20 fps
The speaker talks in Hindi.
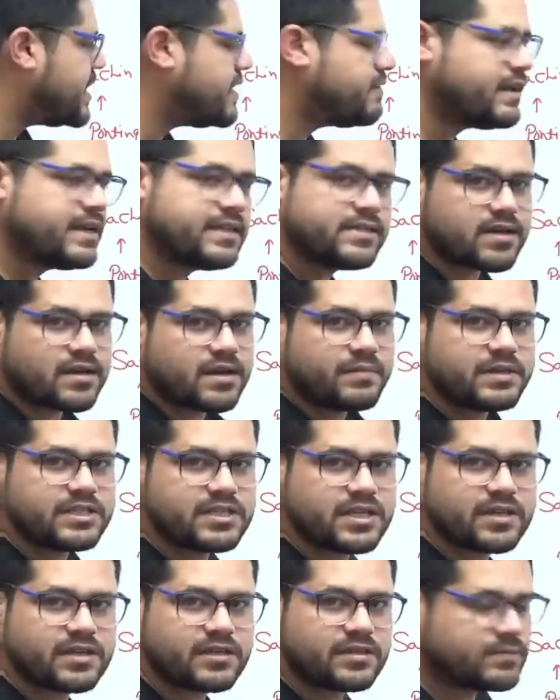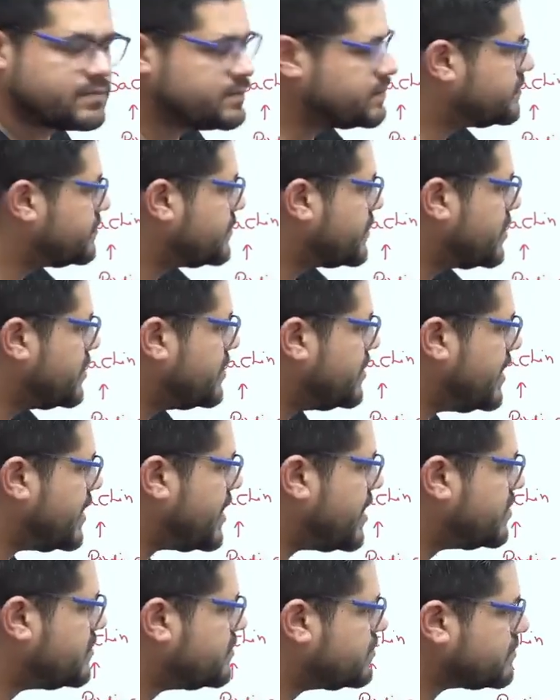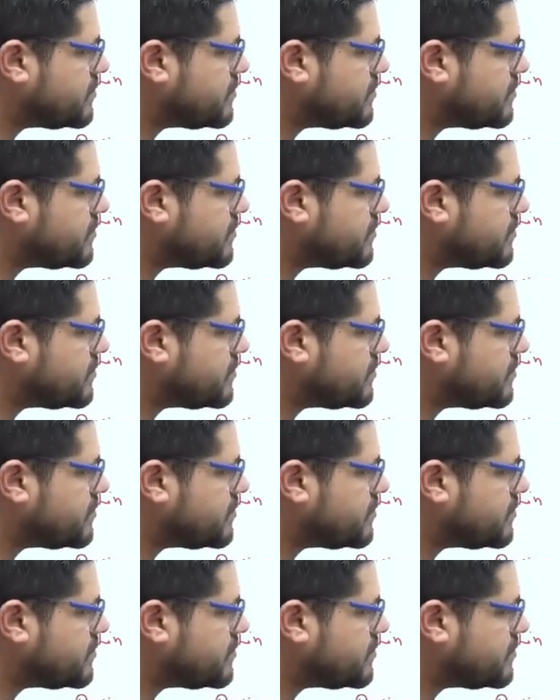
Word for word: यही वाली जगह बचेगी ठीक है